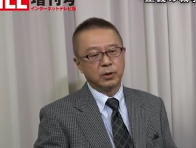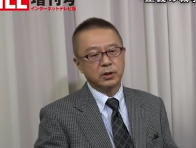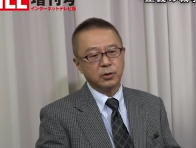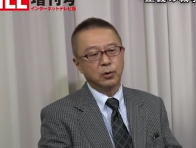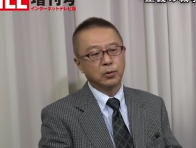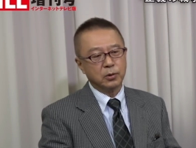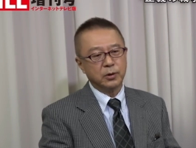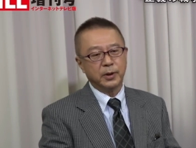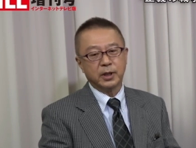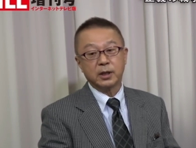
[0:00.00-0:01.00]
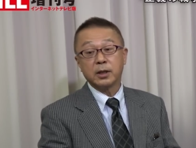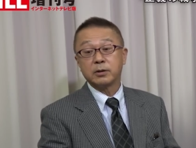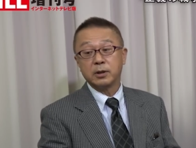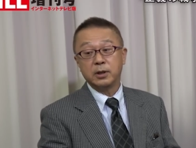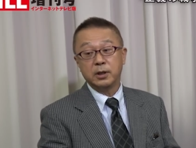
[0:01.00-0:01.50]
同じ方向にはいか
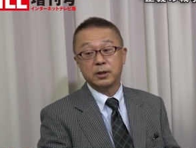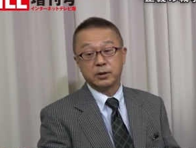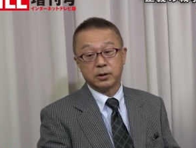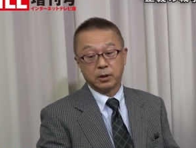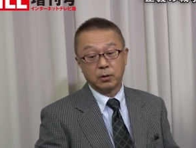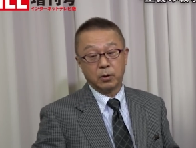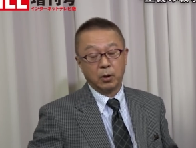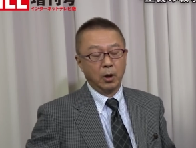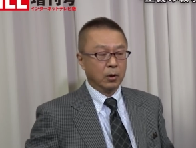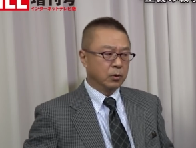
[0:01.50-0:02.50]
ないんですけど